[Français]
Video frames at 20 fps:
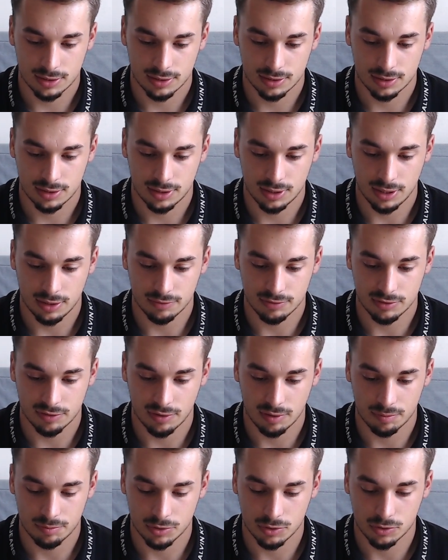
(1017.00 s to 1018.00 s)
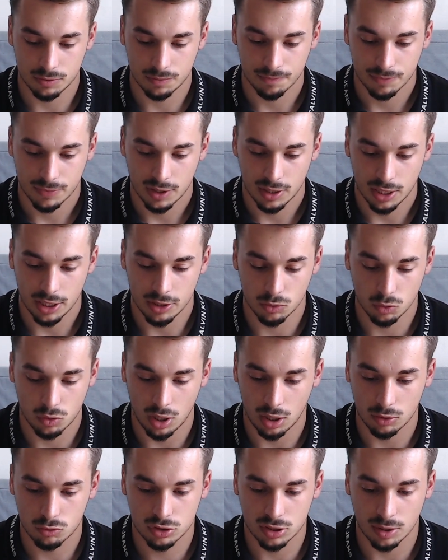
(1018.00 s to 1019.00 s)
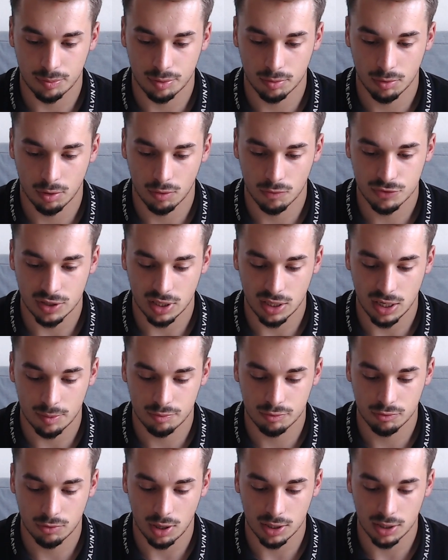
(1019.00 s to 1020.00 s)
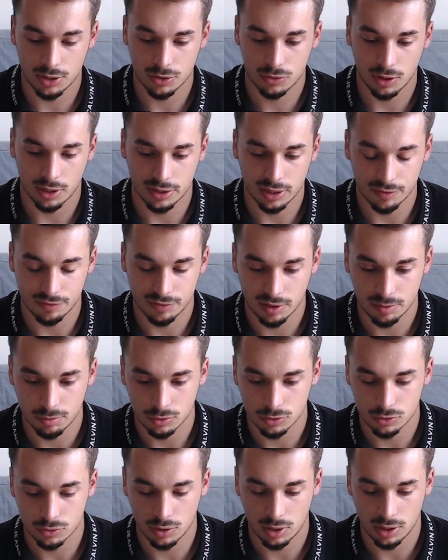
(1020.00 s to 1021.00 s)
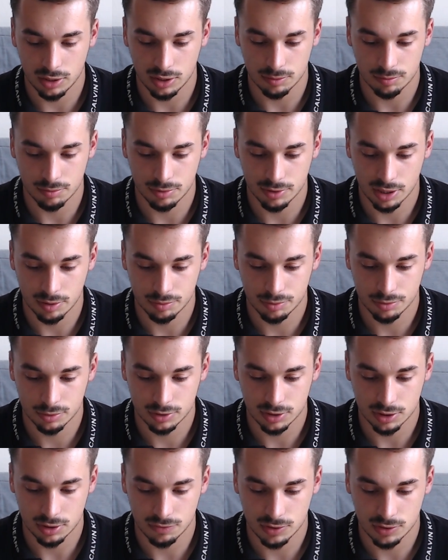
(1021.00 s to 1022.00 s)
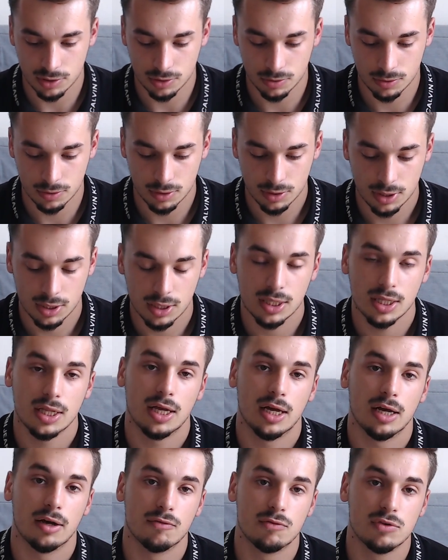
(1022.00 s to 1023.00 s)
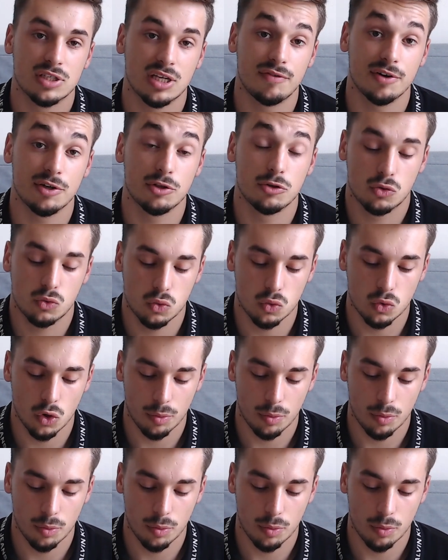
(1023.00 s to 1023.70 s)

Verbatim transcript: Ouais, vous avez un peu de tout. Et donc là, tout simplement, vous allez pouvoir aller sur un NFT. Bon, cela il bug un peu, c'est des vidéos. Vous avez du coup le